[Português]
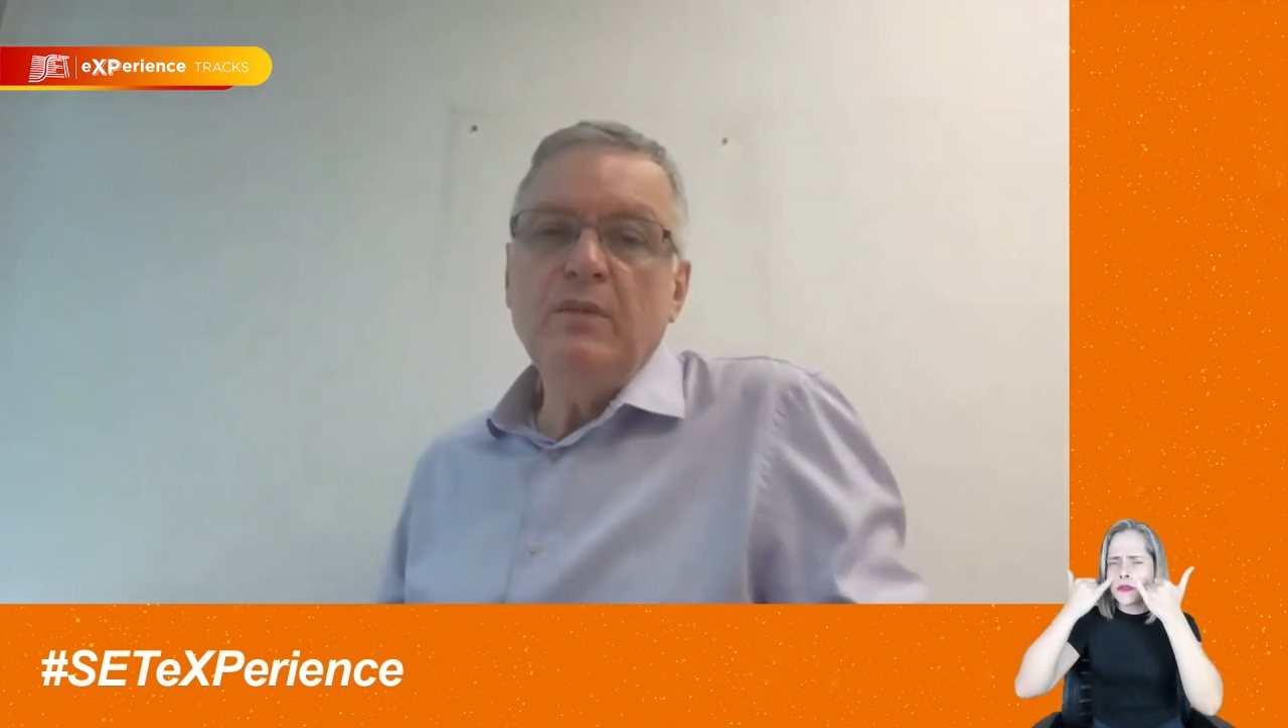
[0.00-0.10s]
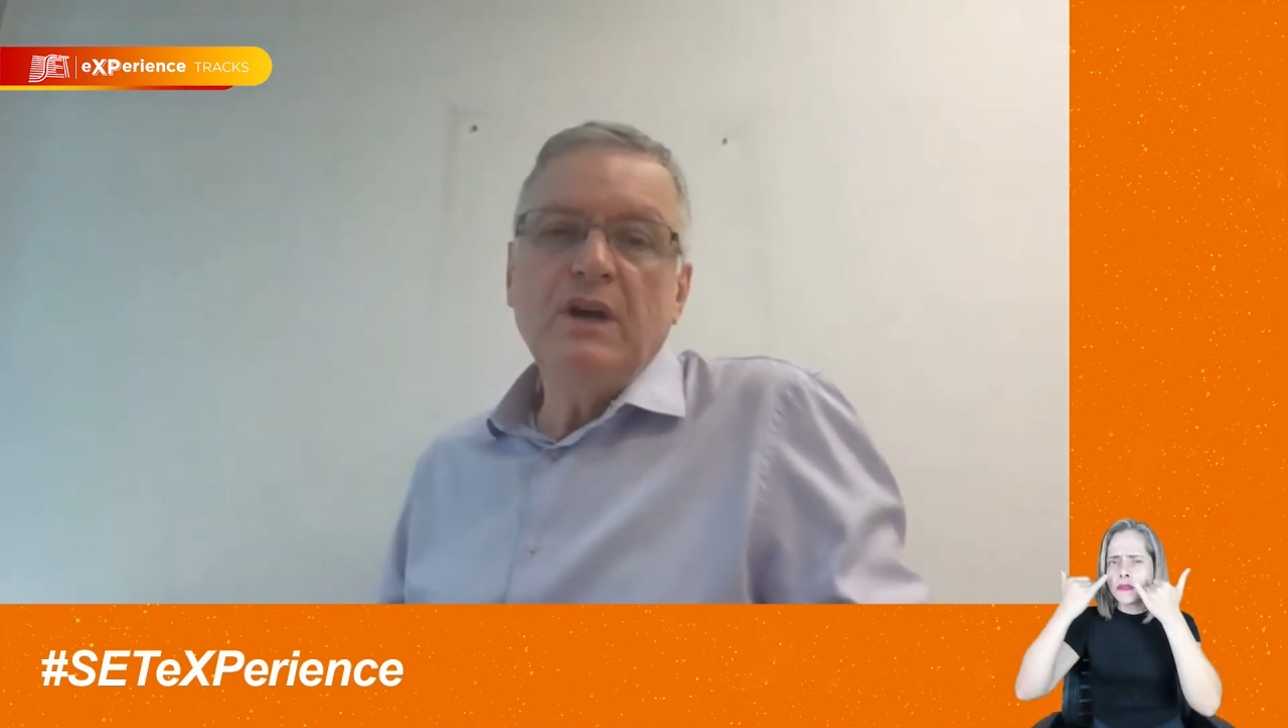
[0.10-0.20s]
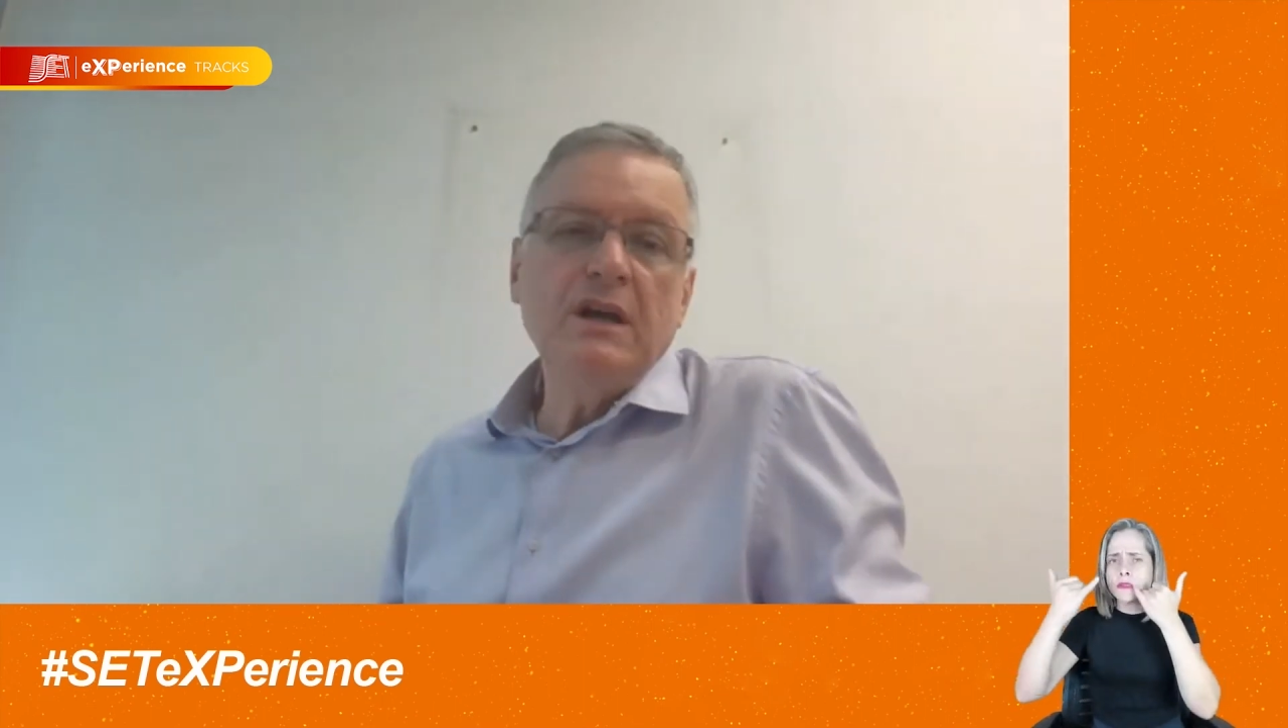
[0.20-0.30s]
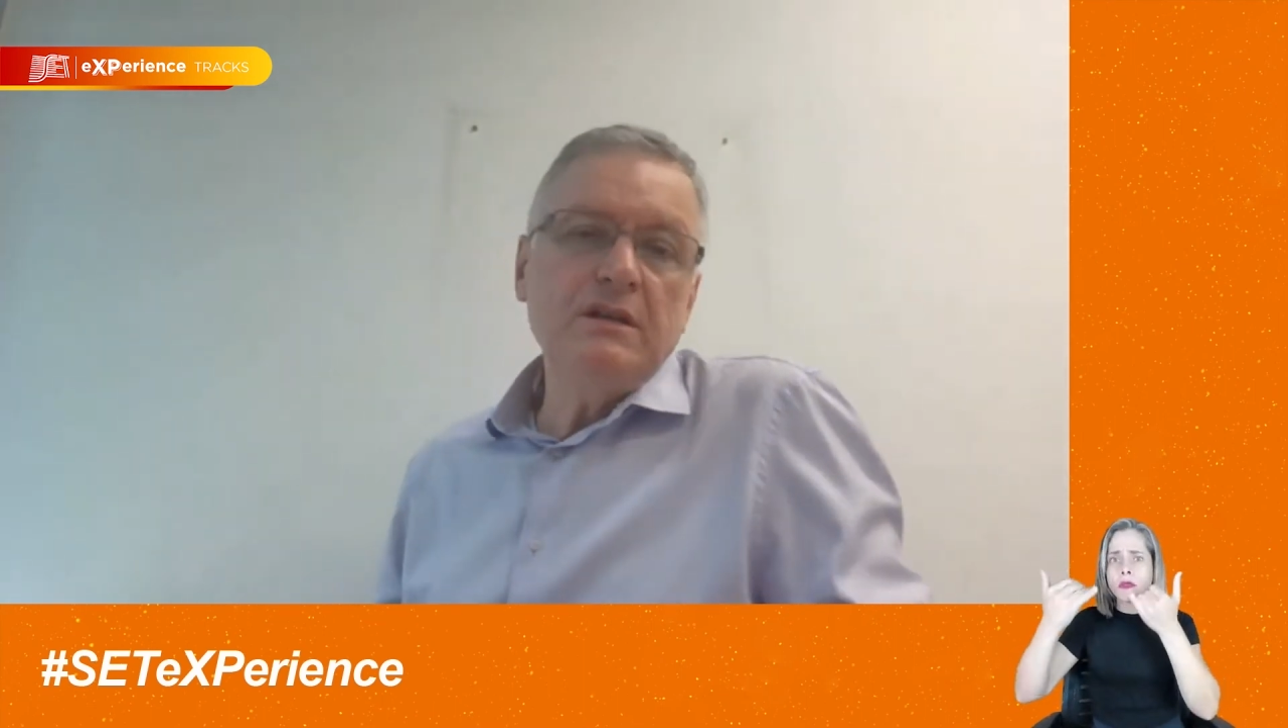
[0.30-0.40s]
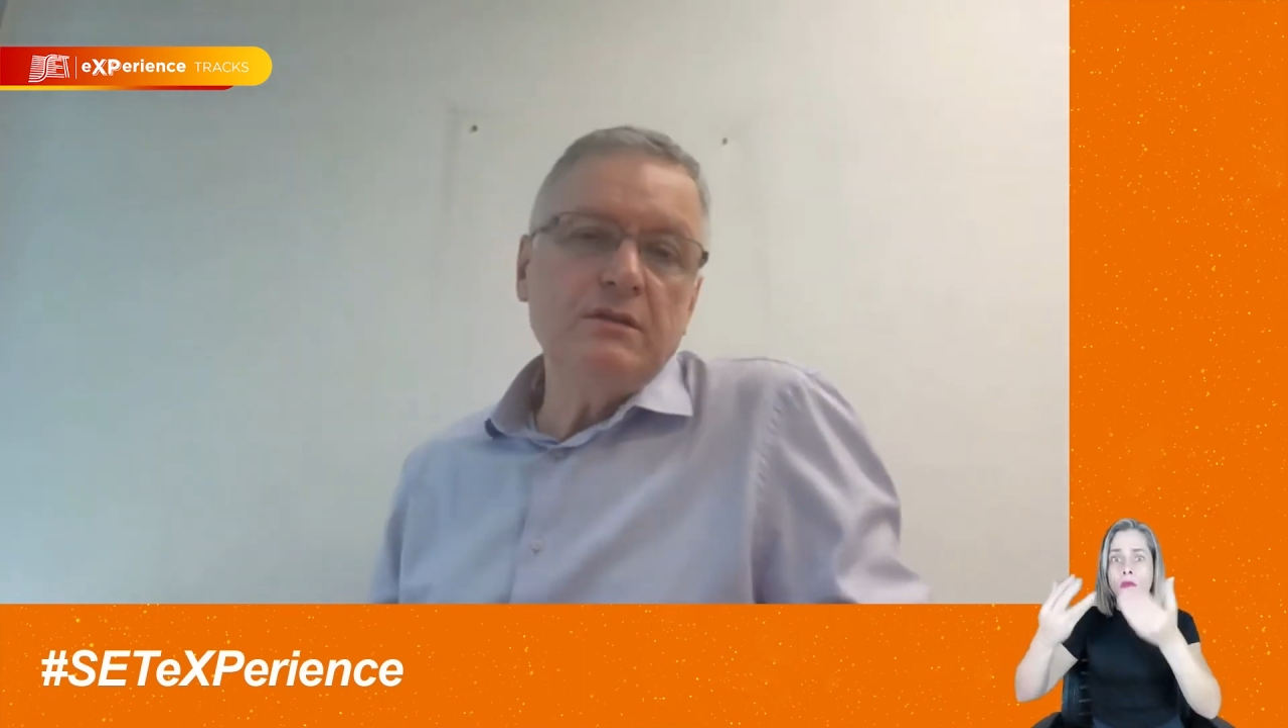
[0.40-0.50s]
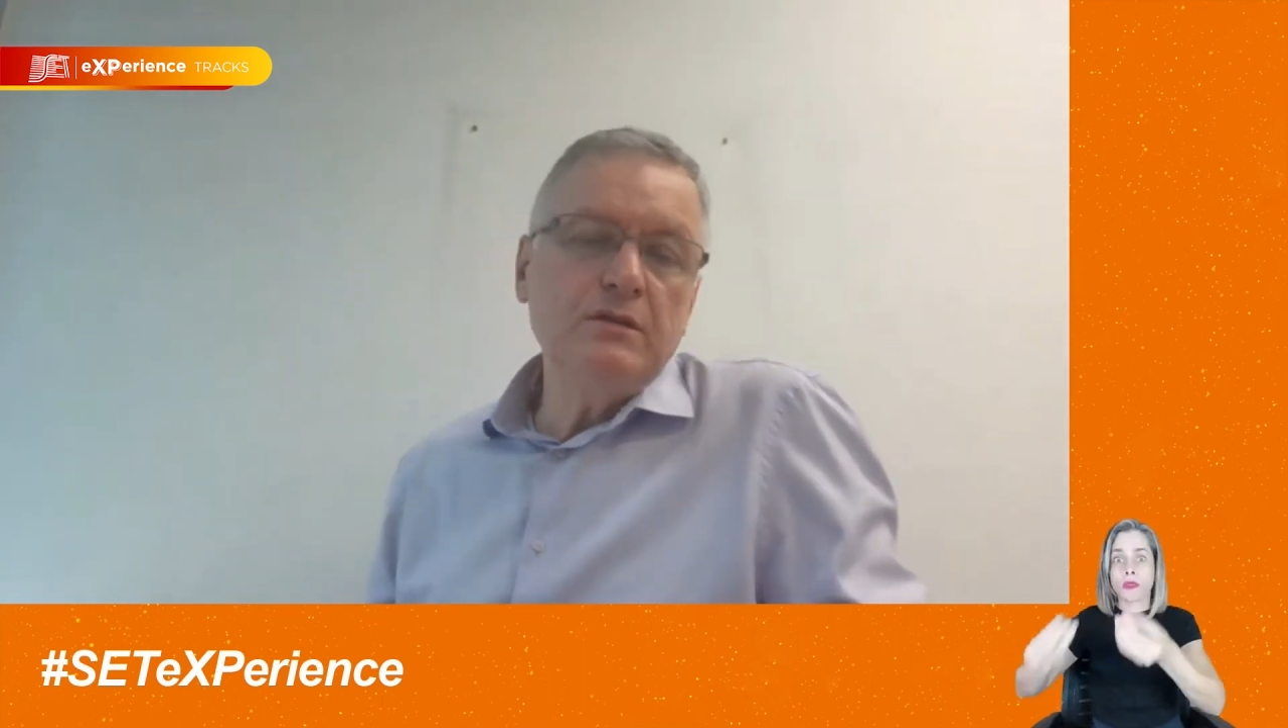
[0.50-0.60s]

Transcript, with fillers: Mas